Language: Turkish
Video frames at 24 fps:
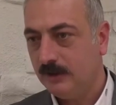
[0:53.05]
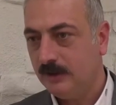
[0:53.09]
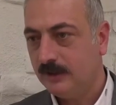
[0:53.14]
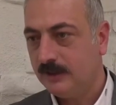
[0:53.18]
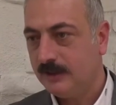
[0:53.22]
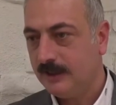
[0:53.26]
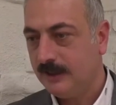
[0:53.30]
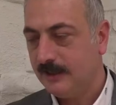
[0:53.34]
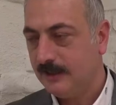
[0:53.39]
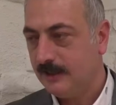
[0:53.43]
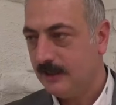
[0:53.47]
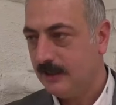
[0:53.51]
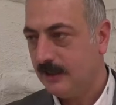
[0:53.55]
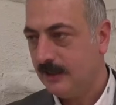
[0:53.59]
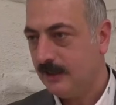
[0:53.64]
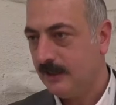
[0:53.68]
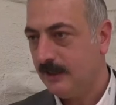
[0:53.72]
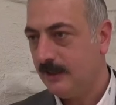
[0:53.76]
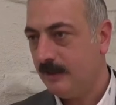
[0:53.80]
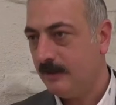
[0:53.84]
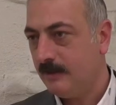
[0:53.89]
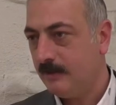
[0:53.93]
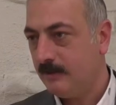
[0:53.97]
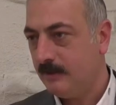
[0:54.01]
Ee,
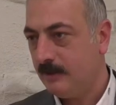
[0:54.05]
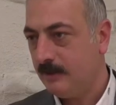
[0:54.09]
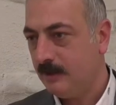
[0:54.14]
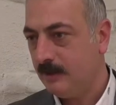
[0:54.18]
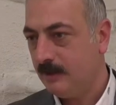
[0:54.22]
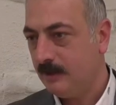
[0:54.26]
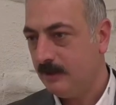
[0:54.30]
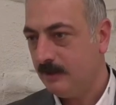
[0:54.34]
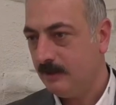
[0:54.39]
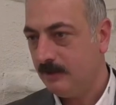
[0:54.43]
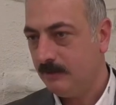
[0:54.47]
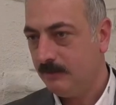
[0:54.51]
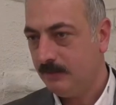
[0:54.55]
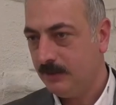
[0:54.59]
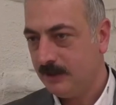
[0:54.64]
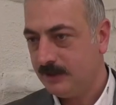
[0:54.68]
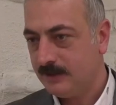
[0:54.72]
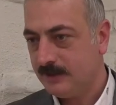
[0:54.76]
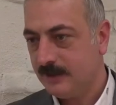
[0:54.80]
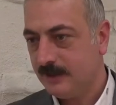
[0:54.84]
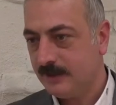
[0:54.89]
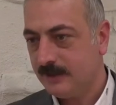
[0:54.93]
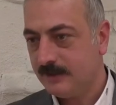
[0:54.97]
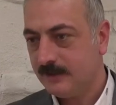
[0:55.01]
kendilerine e,
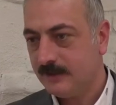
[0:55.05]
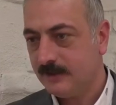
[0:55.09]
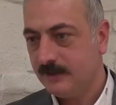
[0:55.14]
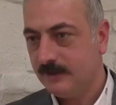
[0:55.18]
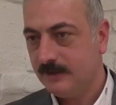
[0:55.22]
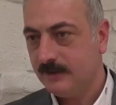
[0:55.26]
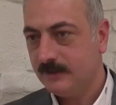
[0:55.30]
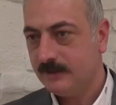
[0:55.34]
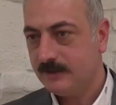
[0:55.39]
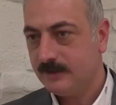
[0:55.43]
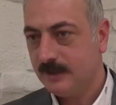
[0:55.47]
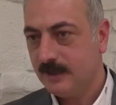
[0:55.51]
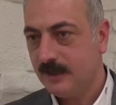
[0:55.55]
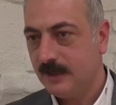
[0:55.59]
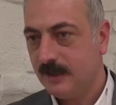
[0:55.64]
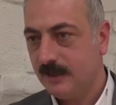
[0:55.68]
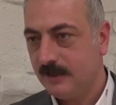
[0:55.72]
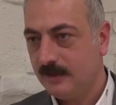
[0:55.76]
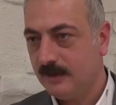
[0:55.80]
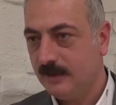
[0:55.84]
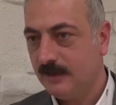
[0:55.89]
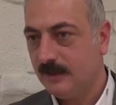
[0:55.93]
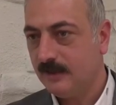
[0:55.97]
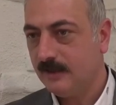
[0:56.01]
bizzat e,
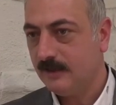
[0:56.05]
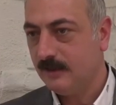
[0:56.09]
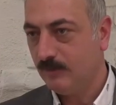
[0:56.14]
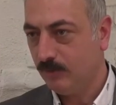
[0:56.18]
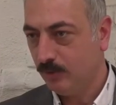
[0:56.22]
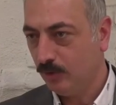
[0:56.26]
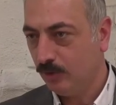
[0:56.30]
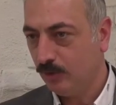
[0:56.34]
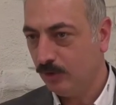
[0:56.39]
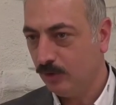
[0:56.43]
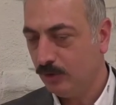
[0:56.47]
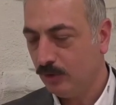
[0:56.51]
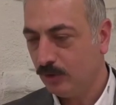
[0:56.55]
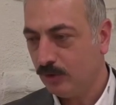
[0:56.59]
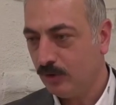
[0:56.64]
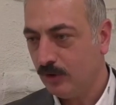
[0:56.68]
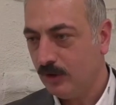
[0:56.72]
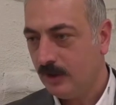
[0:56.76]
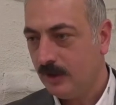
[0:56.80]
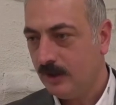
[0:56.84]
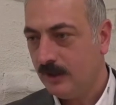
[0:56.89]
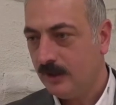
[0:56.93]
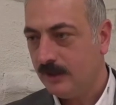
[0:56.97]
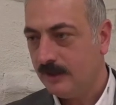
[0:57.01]
ziyaretlerinde bulunduk.
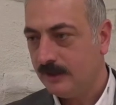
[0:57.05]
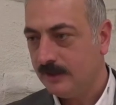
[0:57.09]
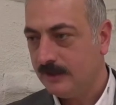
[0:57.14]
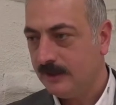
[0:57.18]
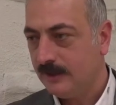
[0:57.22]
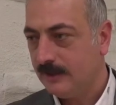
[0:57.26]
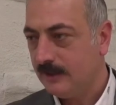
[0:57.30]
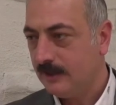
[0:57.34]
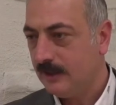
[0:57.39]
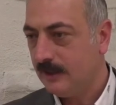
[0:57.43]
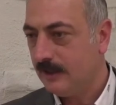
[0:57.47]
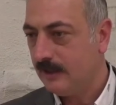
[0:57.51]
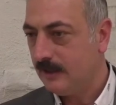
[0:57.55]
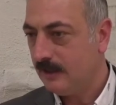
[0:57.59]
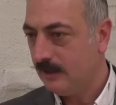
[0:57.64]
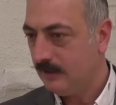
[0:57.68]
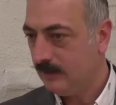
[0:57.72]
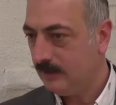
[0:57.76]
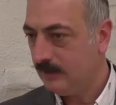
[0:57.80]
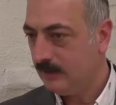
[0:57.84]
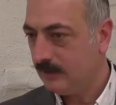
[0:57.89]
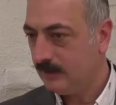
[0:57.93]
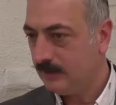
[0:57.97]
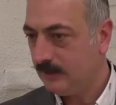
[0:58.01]
Kendilerine
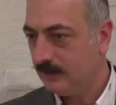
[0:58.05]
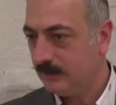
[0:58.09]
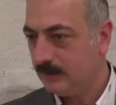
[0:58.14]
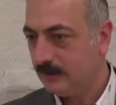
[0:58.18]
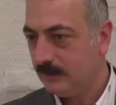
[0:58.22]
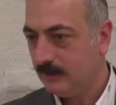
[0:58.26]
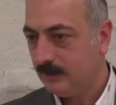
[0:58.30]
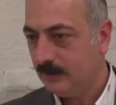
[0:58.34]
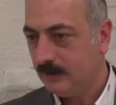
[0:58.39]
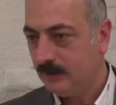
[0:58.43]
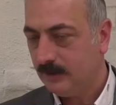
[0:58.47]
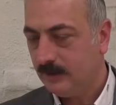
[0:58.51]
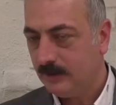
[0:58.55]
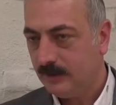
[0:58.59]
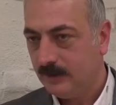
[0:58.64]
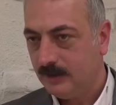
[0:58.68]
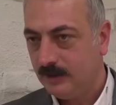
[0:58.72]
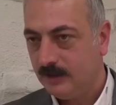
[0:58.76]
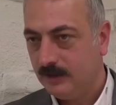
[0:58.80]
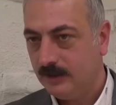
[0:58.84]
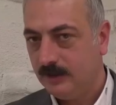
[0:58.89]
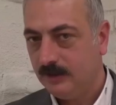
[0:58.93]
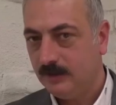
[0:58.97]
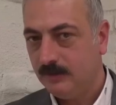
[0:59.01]
anlattık.
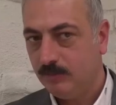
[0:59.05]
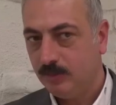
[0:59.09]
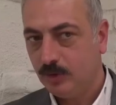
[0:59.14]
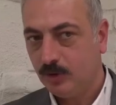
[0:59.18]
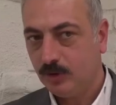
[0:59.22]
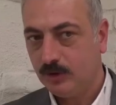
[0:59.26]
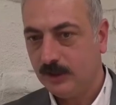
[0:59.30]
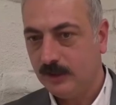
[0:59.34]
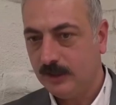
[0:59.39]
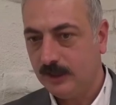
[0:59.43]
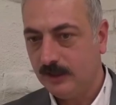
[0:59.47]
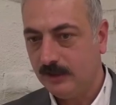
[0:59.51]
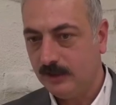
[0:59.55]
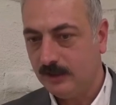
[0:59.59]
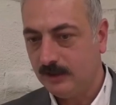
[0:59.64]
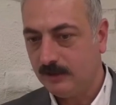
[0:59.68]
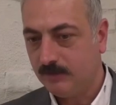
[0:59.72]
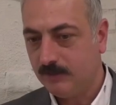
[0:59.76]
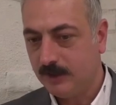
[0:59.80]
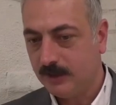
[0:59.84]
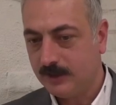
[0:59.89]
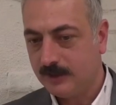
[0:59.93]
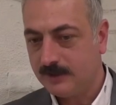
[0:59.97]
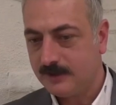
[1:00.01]
Ee, burada da
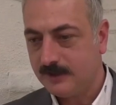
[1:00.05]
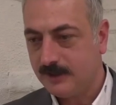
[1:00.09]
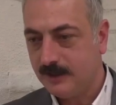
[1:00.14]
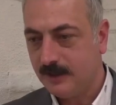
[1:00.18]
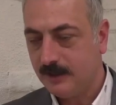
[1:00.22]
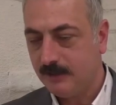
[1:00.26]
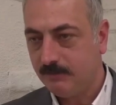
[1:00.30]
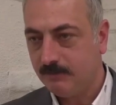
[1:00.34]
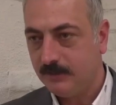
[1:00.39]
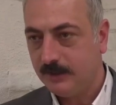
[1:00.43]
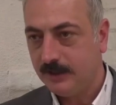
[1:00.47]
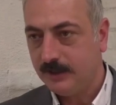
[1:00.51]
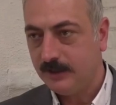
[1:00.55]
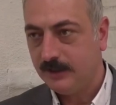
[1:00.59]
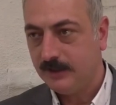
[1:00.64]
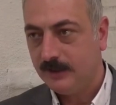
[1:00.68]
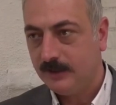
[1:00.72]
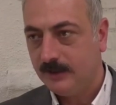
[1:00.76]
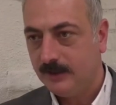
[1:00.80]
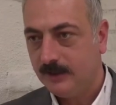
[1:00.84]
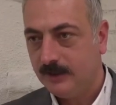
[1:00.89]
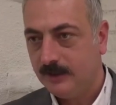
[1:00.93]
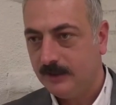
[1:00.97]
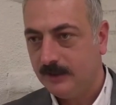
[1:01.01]
anlatmak isterim.
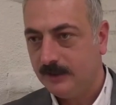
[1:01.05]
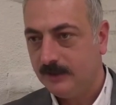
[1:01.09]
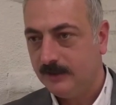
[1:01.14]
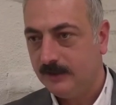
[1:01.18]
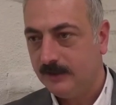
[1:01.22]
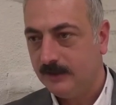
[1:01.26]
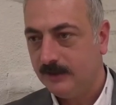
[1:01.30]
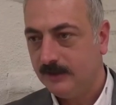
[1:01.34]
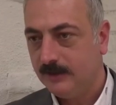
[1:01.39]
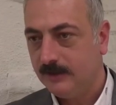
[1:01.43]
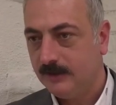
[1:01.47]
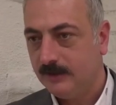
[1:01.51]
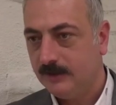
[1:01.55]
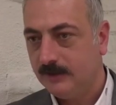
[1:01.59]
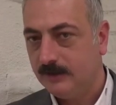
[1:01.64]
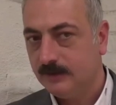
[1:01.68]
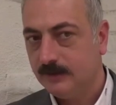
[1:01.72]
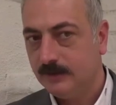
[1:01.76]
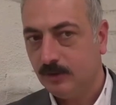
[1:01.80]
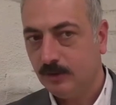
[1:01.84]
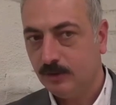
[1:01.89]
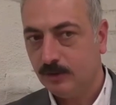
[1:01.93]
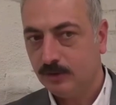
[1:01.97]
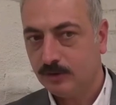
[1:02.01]
Ee,
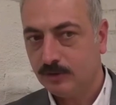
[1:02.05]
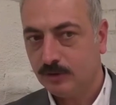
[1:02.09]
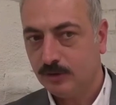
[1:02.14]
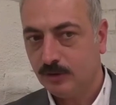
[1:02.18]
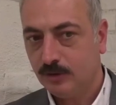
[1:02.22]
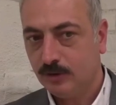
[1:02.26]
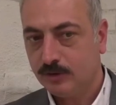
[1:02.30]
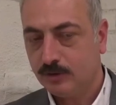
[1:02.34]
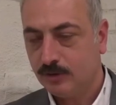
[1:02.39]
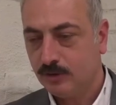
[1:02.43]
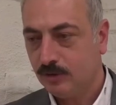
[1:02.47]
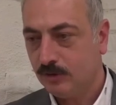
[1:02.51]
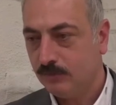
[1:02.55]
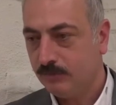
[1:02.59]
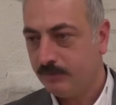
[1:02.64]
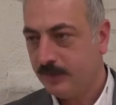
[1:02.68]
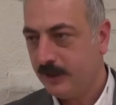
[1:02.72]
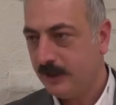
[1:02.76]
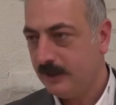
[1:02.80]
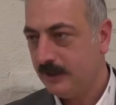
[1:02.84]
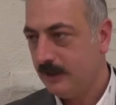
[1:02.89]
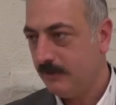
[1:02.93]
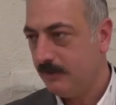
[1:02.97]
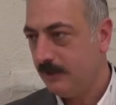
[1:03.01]
ne olursa olsun
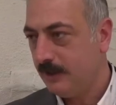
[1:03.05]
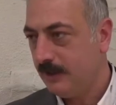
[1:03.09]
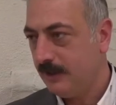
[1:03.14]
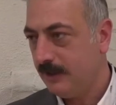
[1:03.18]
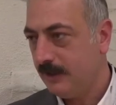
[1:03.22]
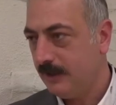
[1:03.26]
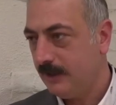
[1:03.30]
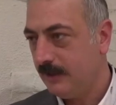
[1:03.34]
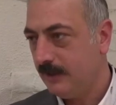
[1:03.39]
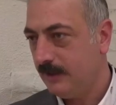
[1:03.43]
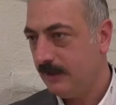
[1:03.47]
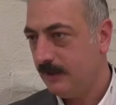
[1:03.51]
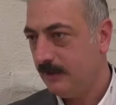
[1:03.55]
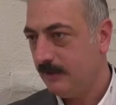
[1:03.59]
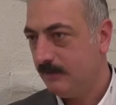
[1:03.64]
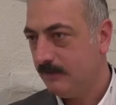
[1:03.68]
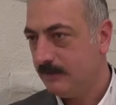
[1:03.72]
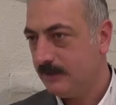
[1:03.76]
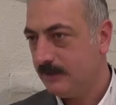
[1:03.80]
pandemide e,